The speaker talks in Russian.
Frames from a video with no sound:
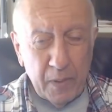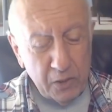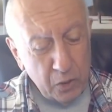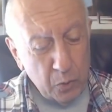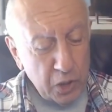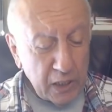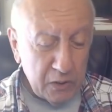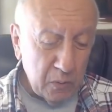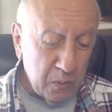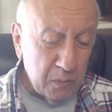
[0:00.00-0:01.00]

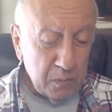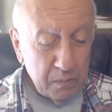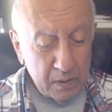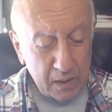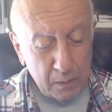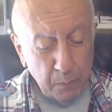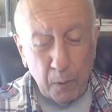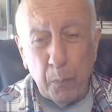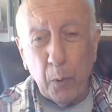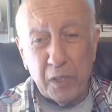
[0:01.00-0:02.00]
Чаушеску, так сказать,
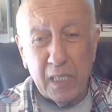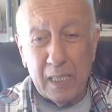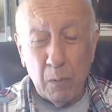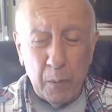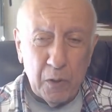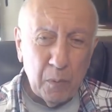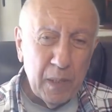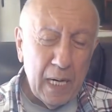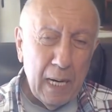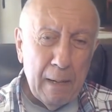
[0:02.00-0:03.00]
Полпота и тому
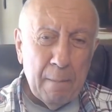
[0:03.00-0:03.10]
подобное.